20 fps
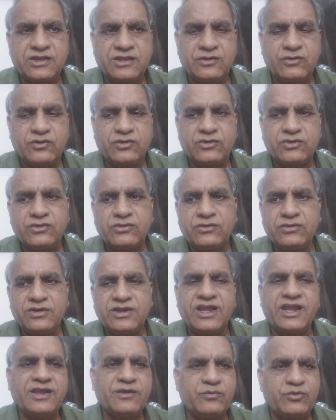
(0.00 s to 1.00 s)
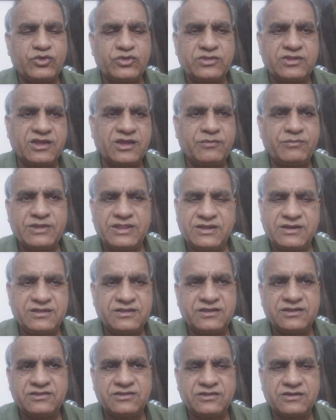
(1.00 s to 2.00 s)
హైకోర్టుకు న్యాయమూర్తిగా బదిలీ
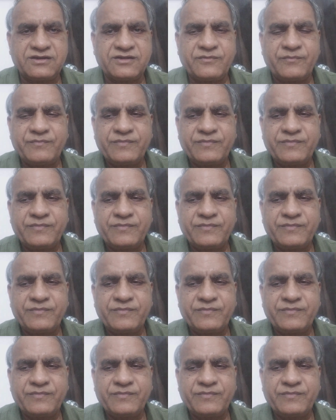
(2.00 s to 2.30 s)
చేశారు